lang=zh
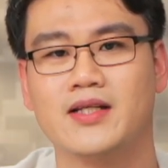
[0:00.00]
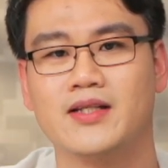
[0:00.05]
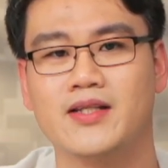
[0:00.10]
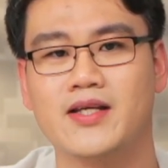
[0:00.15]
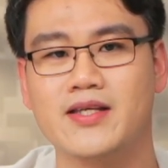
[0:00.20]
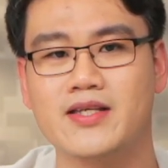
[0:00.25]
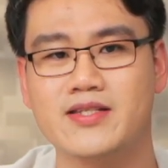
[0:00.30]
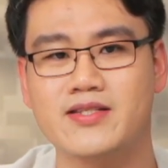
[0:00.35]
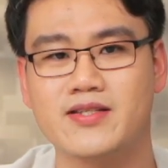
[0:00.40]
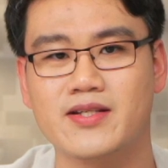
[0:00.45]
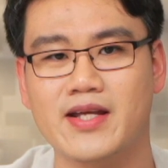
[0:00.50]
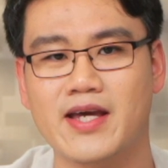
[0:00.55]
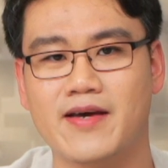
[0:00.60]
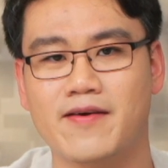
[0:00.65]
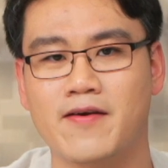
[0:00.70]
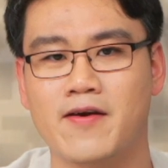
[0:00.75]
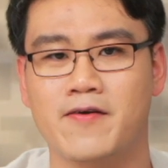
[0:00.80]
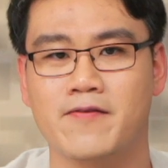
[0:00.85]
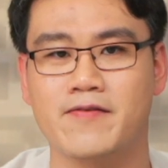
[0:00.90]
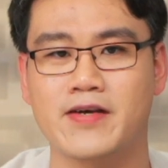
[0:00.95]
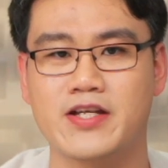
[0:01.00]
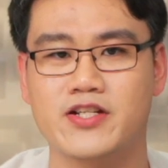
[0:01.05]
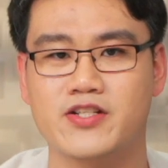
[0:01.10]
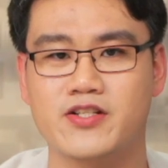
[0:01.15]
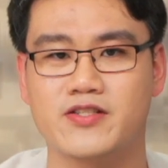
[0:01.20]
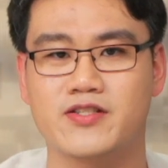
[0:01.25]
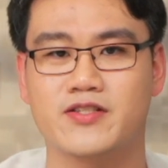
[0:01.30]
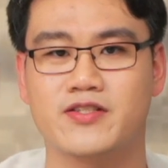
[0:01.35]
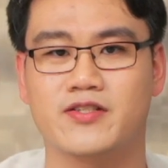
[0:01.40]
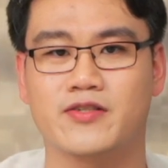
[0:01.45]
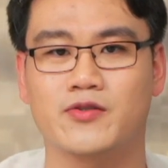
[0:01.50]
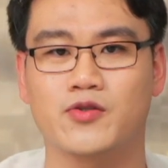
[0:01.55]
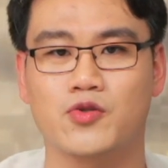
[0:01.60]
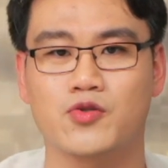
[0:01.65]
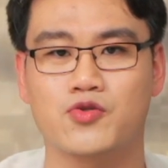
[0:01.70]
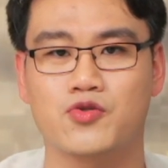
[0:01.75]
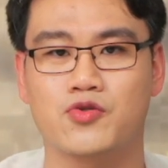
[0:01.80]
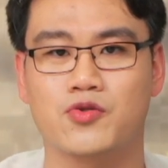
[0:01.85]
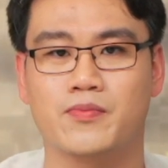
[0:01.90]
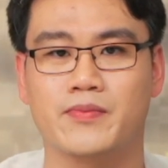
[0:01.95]
那以色列为这次行
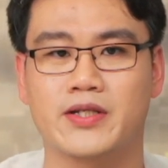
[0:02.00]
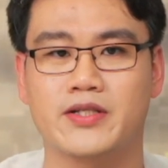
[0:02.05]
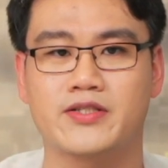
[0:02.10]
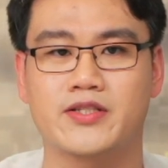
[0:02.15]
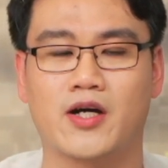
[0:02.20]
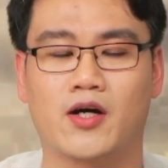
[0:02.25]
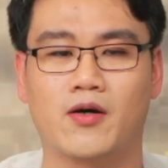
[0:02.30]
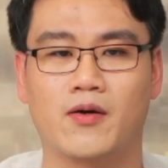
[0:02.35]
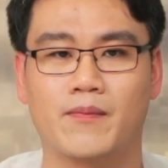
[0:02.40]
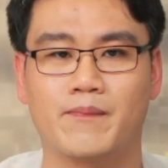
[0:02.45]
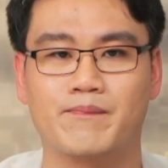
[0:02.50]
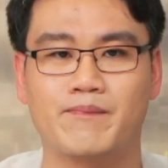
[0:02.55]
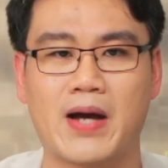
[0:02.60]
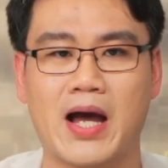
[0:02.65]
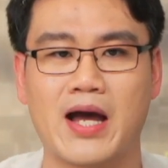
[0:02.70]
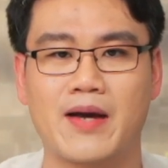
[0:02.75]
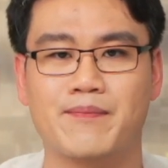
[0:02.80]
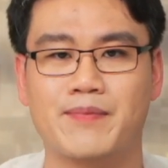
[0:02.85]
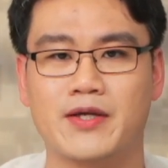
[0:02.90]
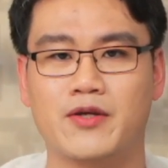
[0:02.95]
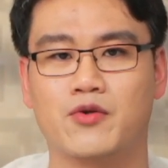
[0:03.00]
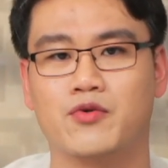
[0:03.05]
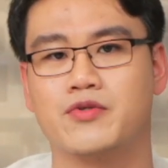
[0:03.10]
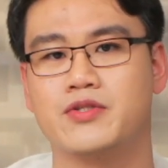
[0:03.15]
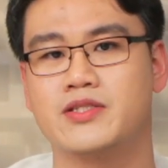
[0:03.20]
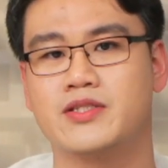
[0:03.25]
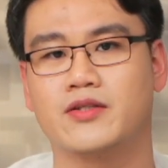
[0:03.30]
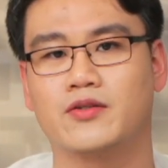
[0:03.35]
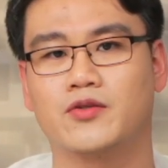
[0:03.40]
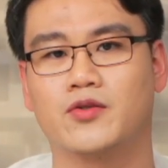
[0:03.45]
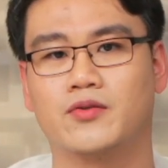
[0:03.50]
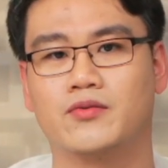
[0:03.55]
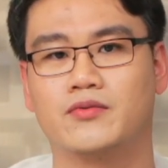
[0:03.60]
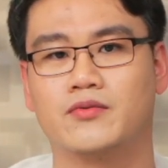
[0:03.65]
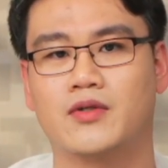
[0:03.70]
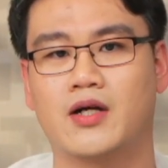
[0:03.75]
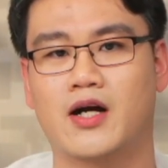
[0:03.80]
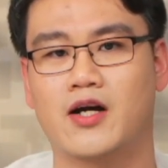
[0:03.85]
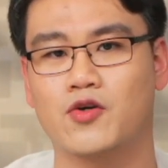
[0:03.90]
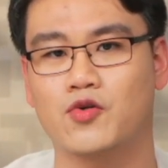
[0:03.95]
动取名叫巴比伦行动，
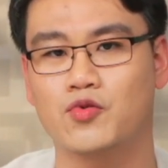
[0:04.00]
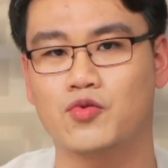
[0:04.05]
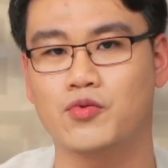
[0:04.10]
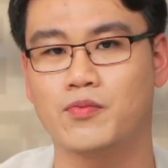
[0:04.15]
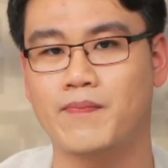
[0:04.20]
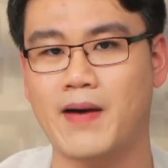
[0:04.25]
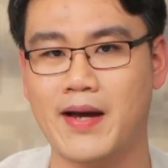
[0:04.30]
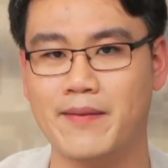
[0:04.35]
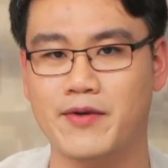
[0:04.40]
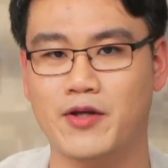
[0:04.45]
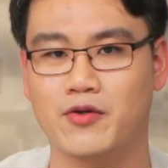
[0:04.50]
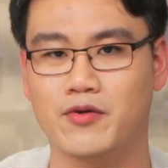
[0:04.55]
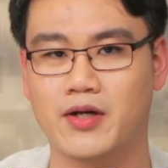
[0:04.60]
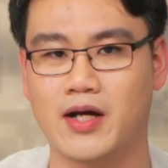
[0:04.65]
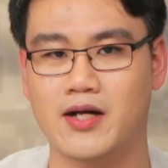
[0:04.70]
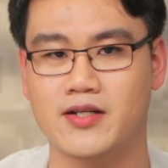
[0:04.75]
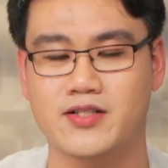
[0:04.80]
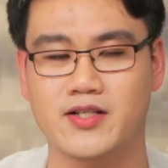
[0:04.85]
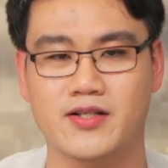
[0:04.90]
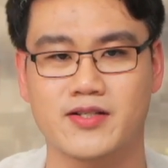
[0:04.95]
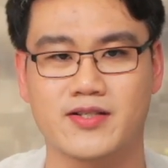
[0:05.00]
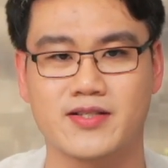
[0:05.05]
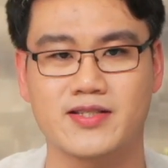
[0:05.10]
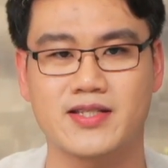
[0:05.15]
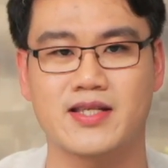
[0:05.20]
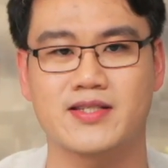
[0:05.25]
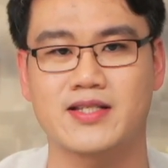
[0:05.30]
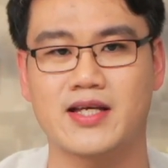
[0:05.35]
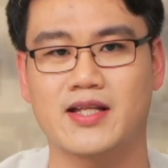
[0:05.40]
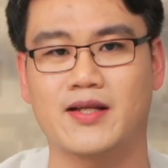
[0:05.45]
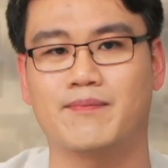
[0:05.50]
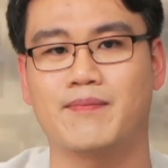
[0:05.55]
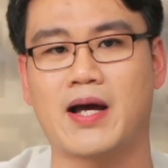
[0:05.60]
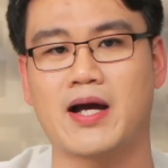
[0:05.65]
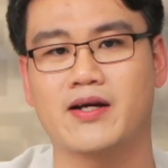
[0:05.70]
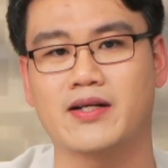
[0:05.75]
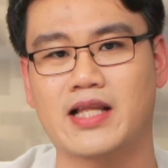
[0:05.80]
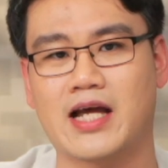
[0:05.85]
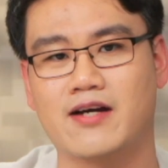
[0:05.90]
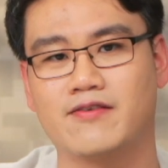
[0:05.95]
而古巴比伦啊正是现在的
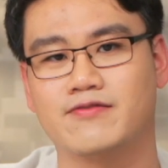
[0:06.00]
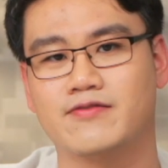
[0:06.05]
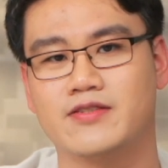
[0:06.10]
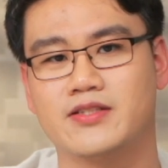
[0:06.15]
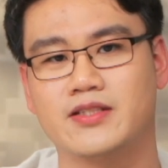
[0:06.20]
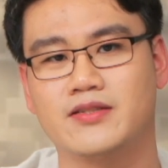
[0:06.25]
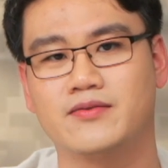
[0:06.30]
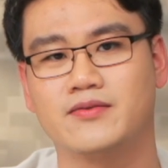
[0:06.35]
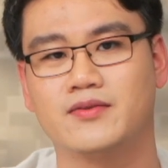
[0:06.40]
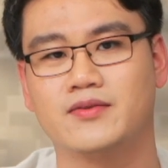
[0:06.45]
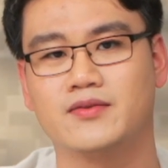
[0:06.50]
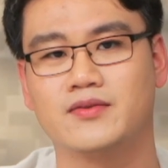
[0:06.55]
巴格达附近。